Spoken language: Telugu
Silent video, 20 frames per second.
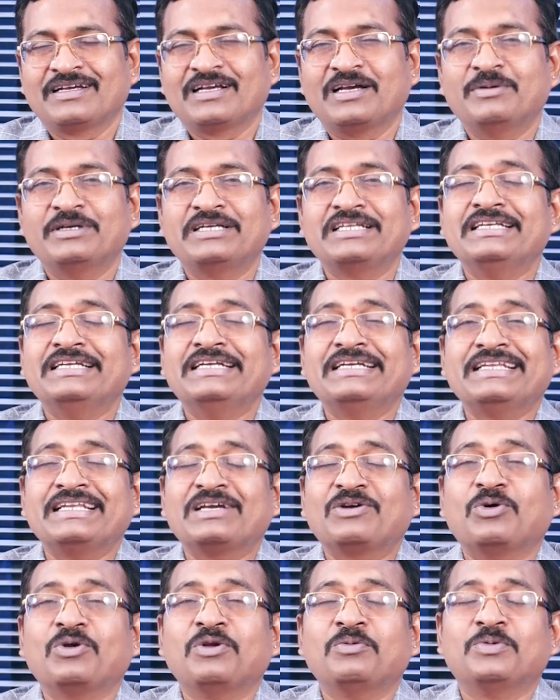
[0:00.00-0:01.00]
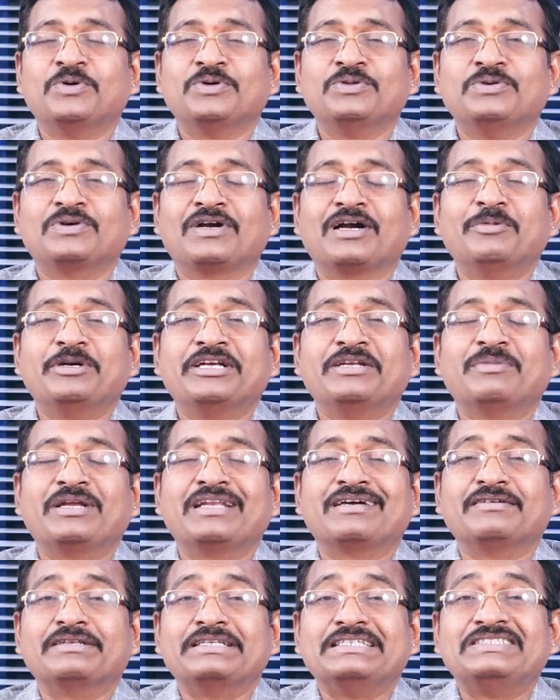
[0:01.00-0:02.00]
కాబట్టి నీటిని కోల్పోదు కాబట్టి
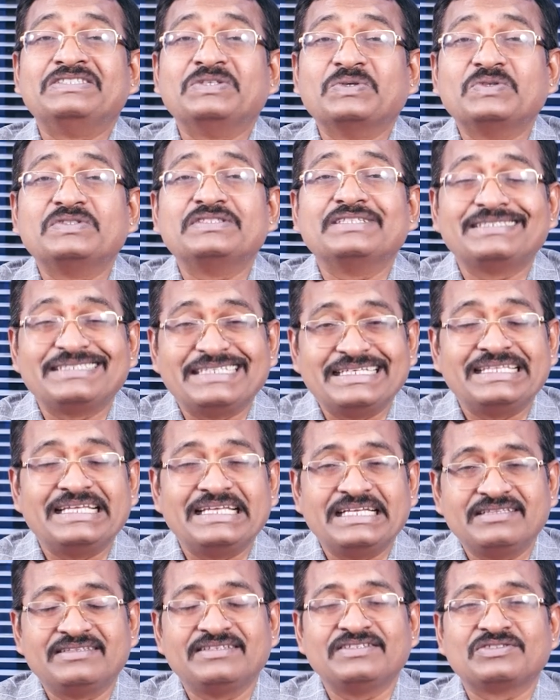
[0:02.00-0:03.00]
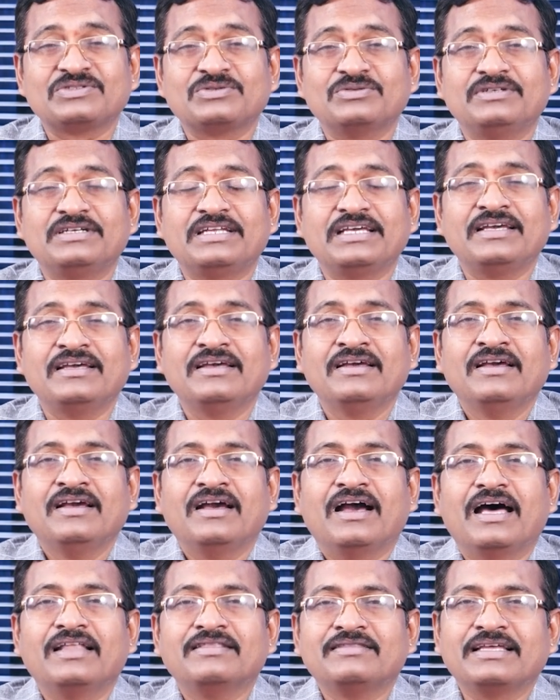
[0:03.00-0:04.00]
మనకు రిసోర్సెస్ ఏదైనా తీసుకుంటే
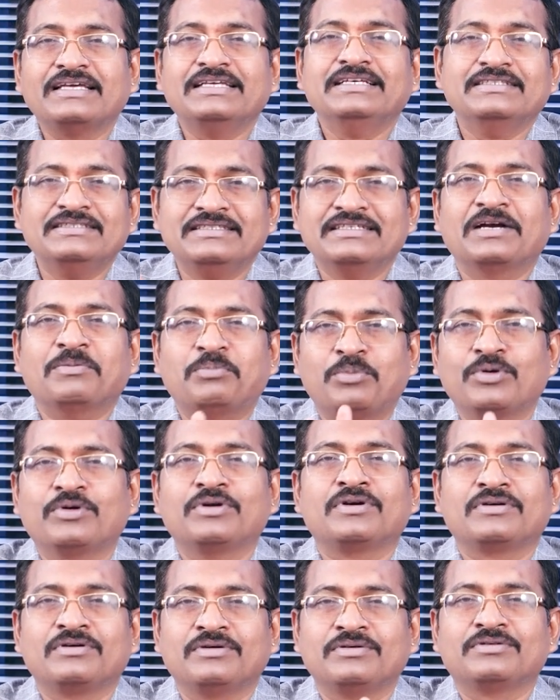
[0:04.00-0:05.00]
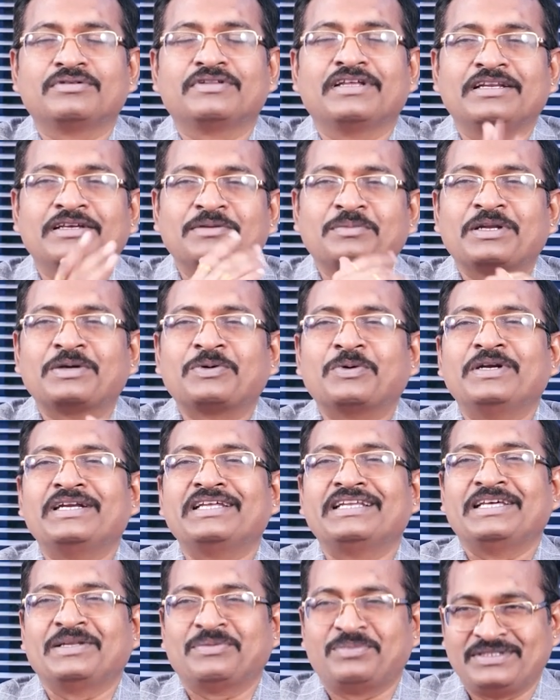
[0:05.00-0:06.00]
అంత ఈజీగా పోగొట్టుకోకూడదని మనకు
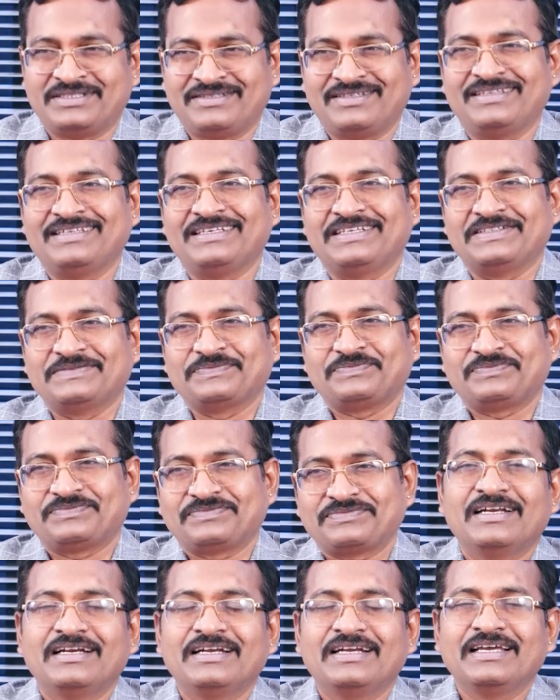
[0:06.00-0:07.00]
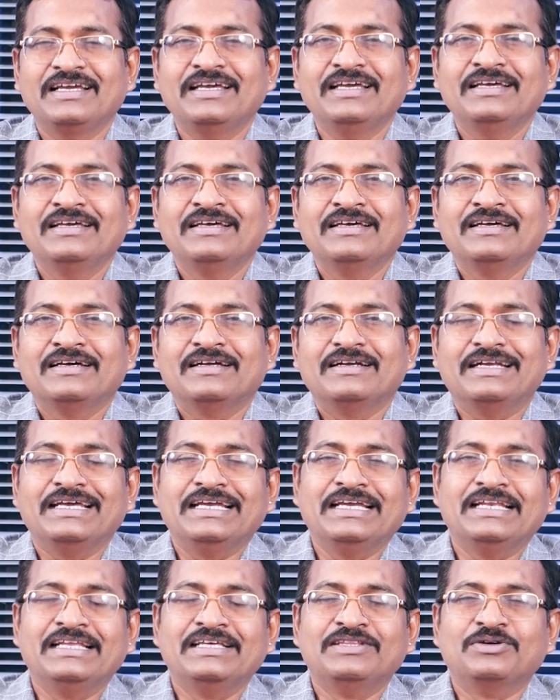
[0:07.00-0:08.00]
వంట నేర్పిస్తుంది అని అంటే
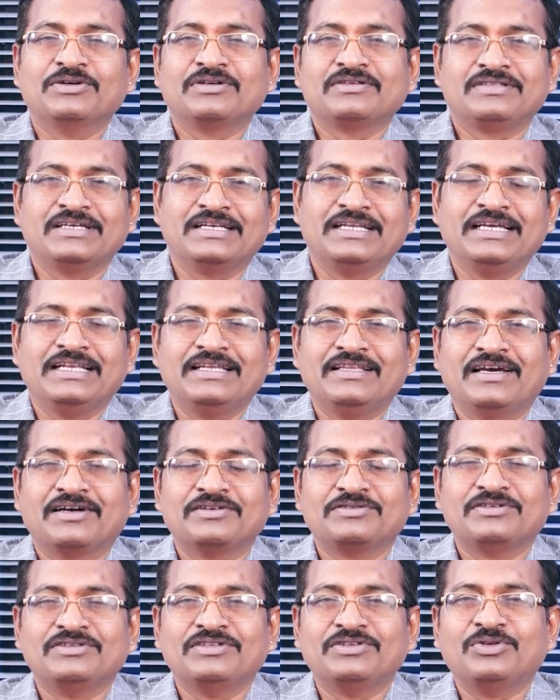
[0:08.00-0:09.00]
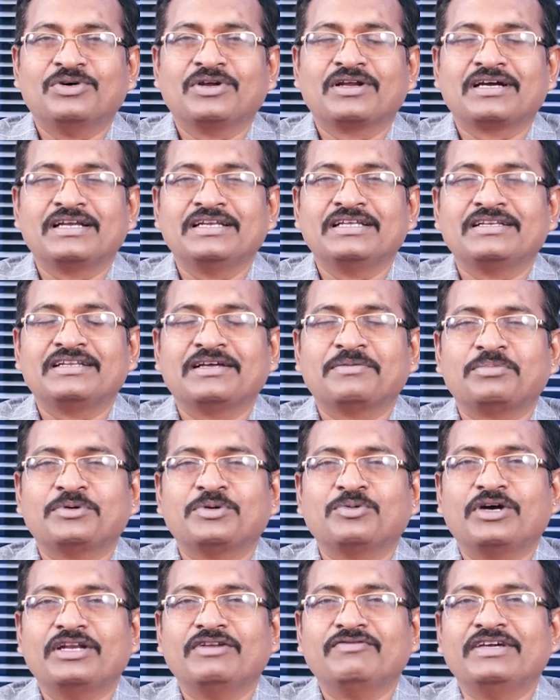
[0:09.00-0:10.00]
డైలీ దొరికితే డైలీ తాగుతుంది
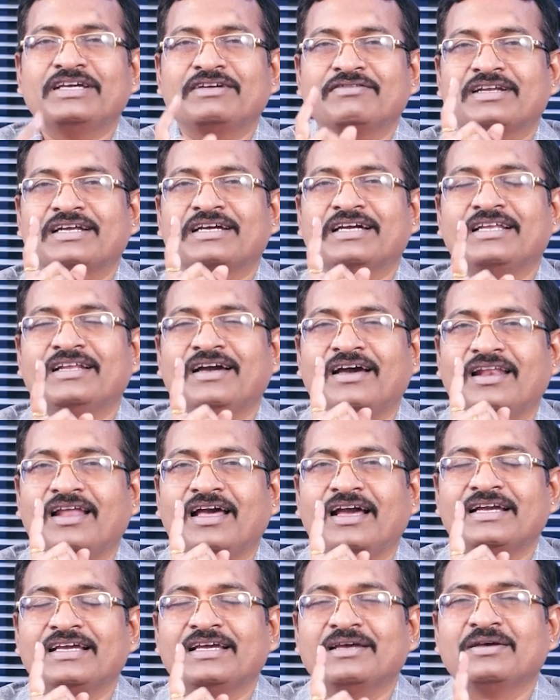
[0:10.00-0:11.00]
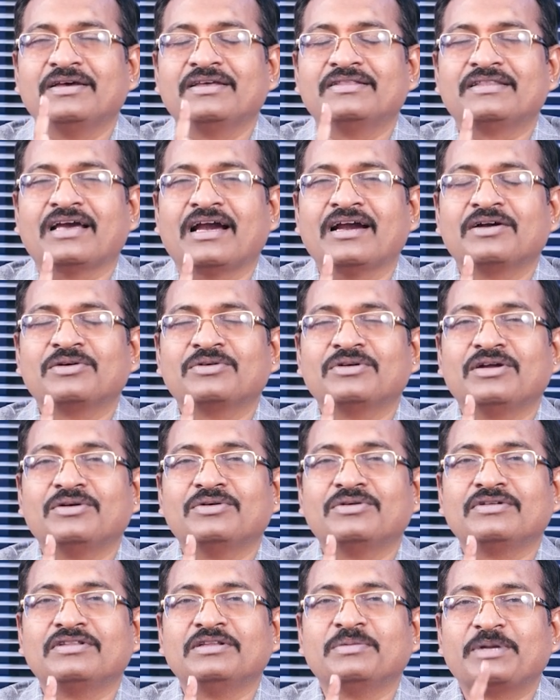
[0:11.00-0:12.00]
దొరకనేటప్పుడు వన్ వీక్ వరకైనా అలాగే తాగకుండా
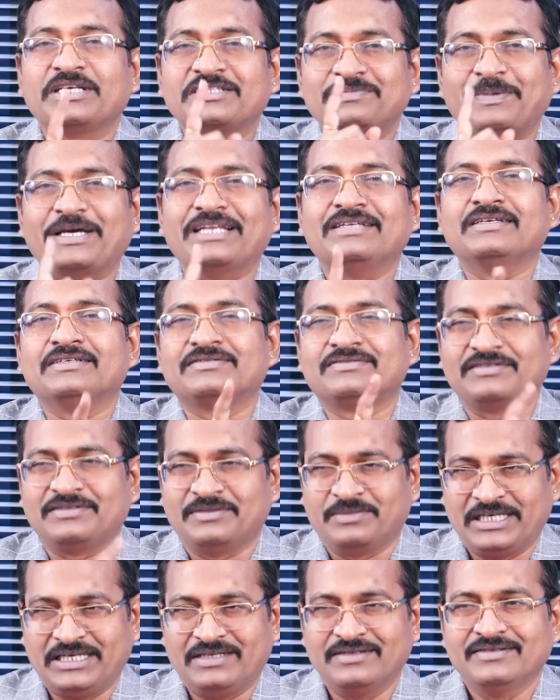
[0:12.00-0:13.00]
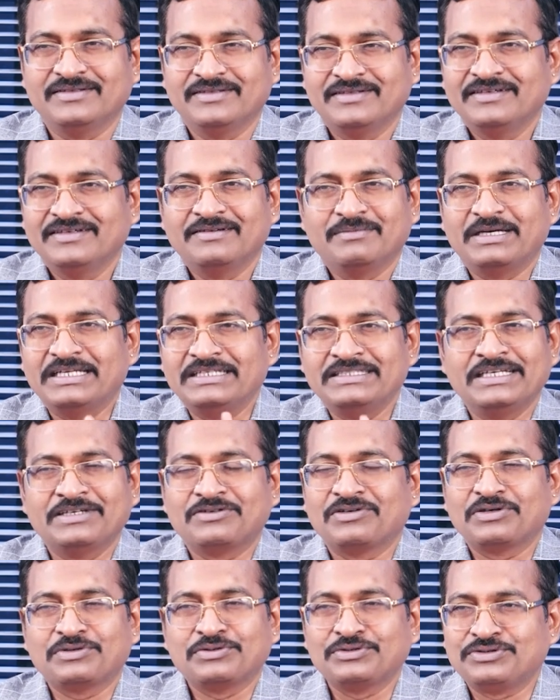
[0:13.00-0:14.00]
ఉంటుంది ప్లస్ పని చేస్తుంది మళ్ళీ పని
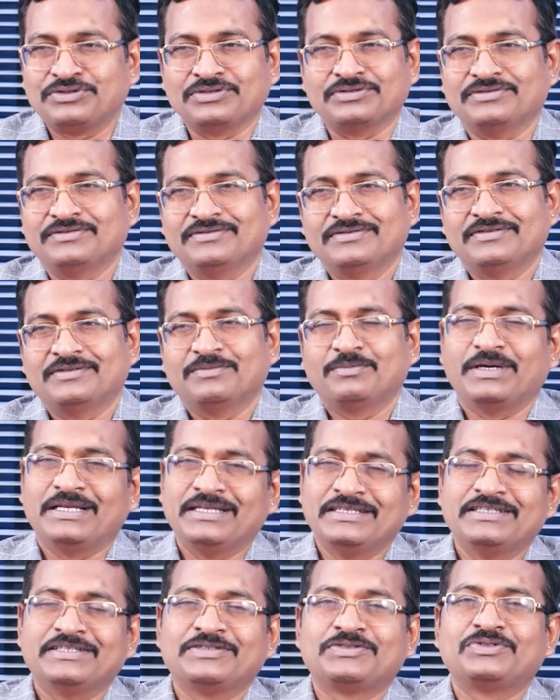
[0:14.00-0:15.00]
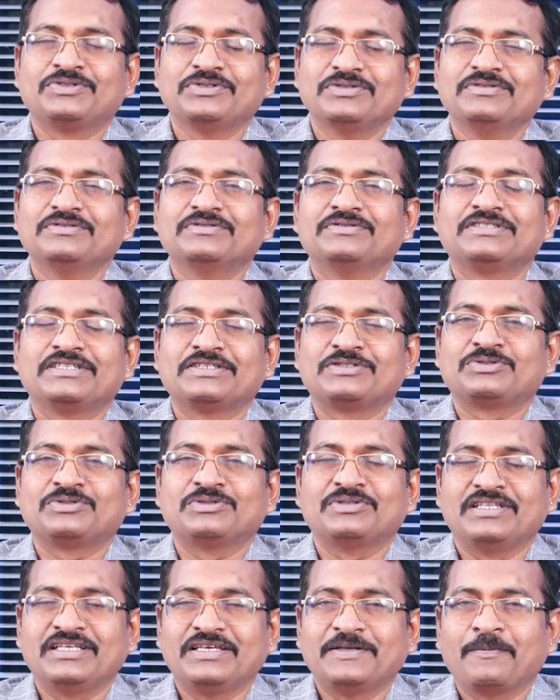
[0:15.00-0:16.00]
చేయకుండా కూర్చోదు పని చేస్తూ
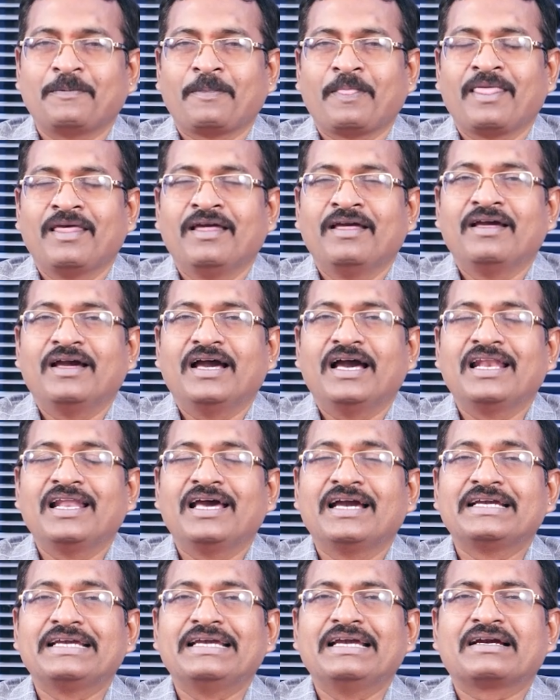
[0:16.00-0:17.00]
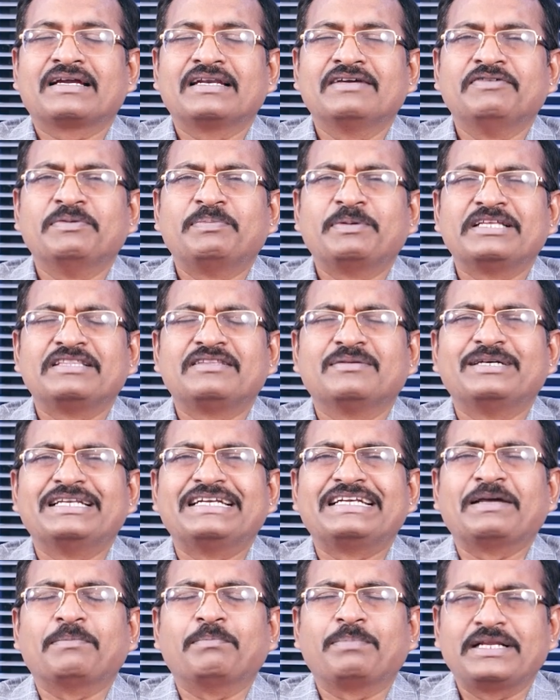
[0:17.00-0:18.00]
చేస్తుంది అలాగే అక్కడ
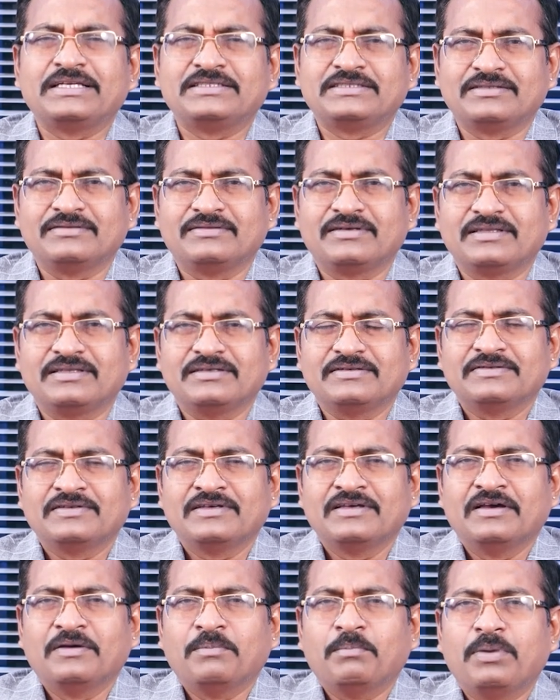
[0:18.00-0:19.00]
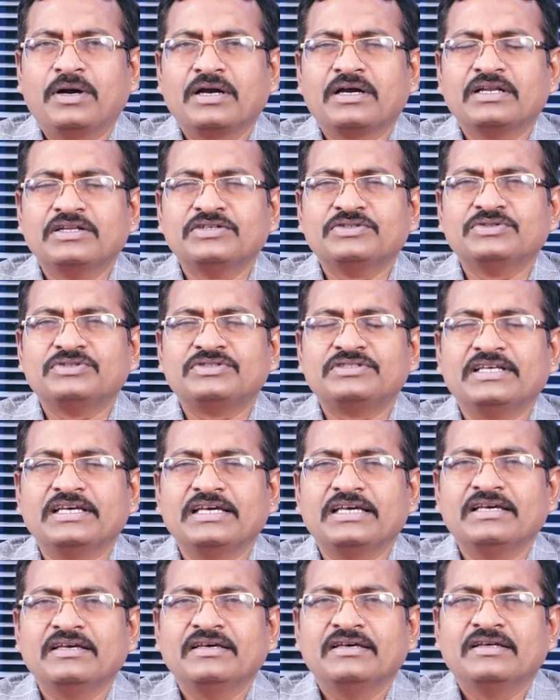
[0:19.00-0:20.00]
విపరీతమైన టెంపరేచర్ ఉంటుంది పగలు చూస్తే
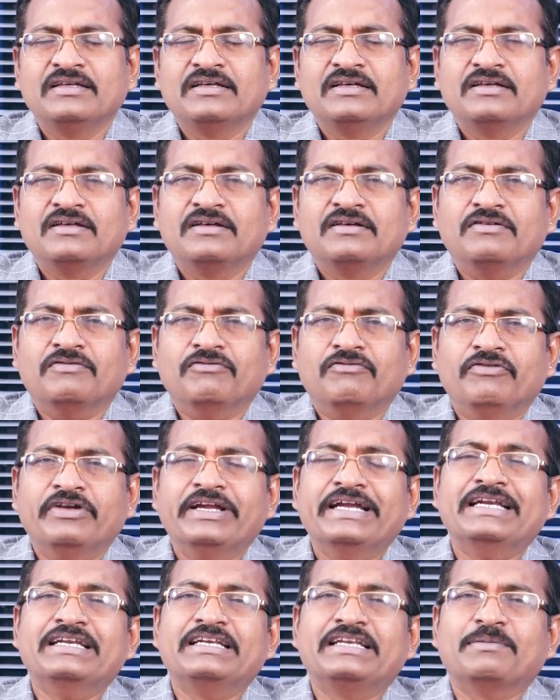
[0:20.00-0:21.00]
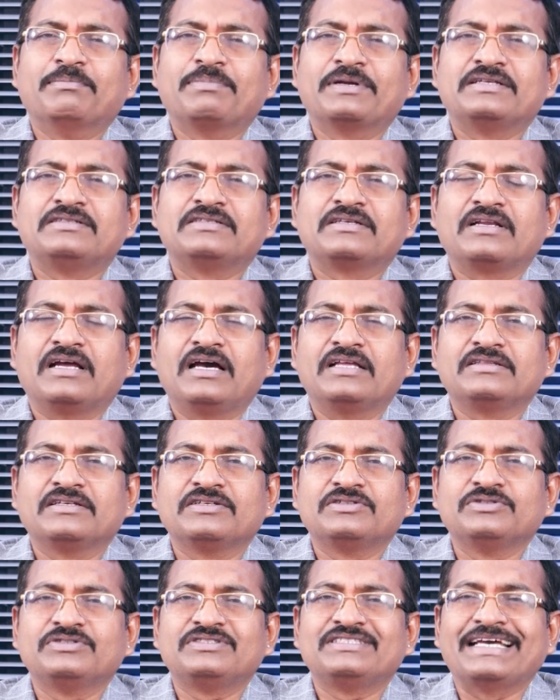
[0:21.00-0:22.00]
వేడి టెంపరేచర్
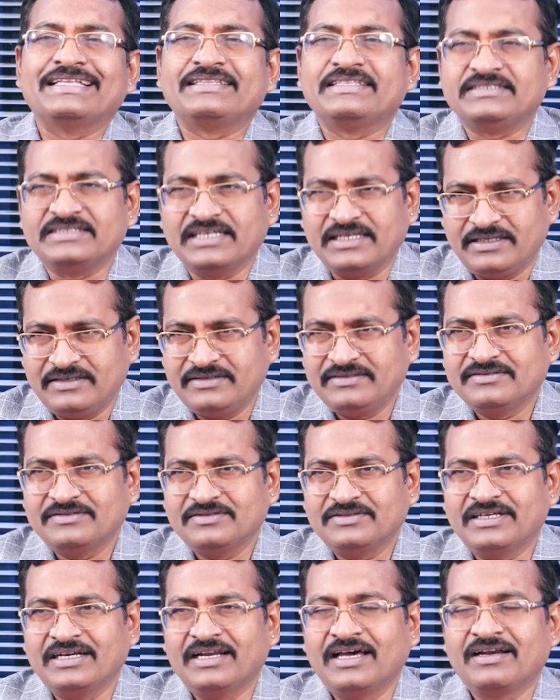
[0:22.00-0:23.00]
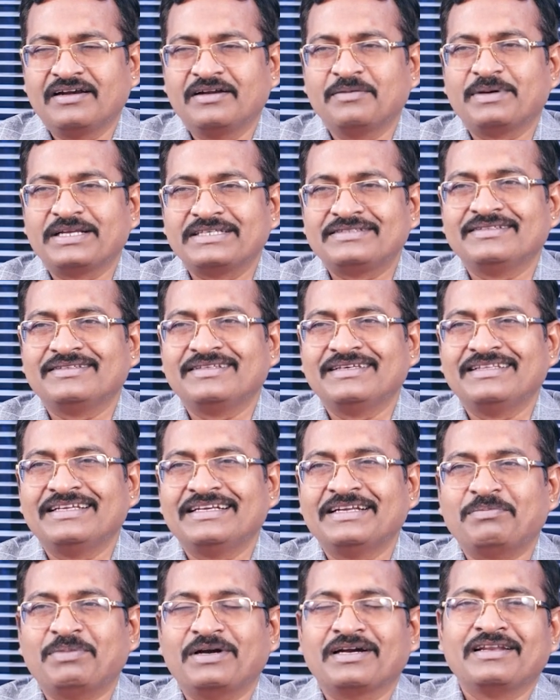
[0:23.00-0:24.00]
రాత్రి చూస్తే అతి చలి ఎడారుల పరిస్థితి
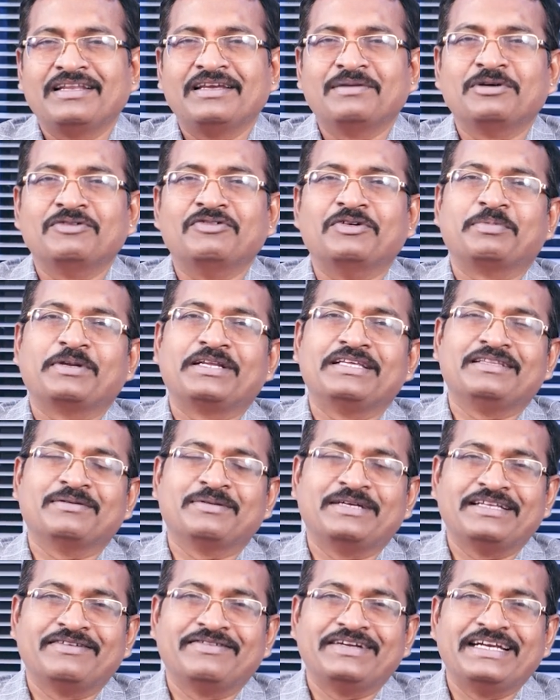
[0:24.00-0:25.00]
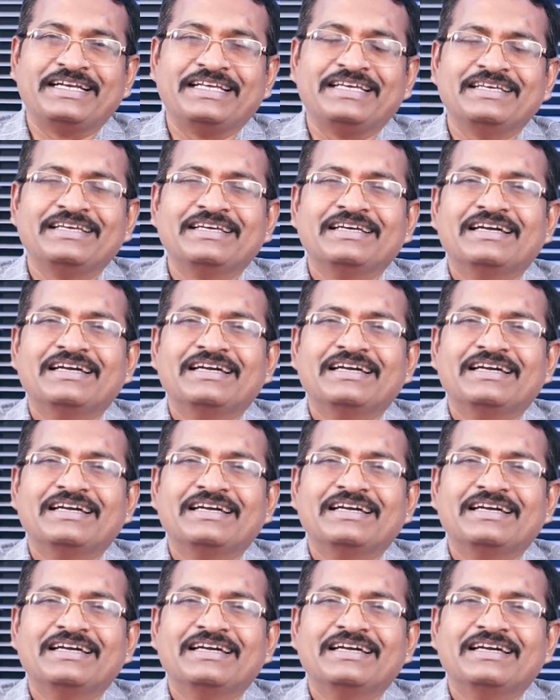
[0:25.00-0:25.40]
ఏంటంటే పగలేమో విపరీతమైన వేడి